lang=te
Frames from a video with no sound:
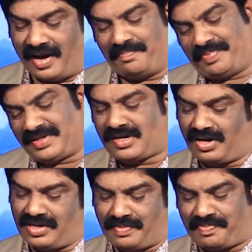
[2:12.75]

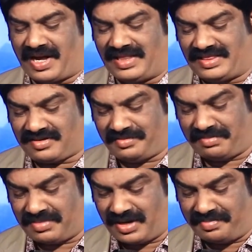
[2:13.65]
అప్పట్లో పాలతో
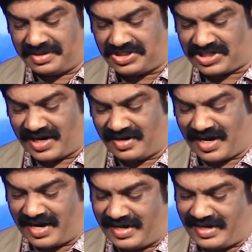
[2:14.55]
మిమ్మల్ని పెంచాను
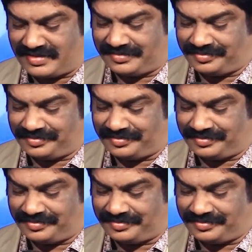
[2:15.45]
కానీ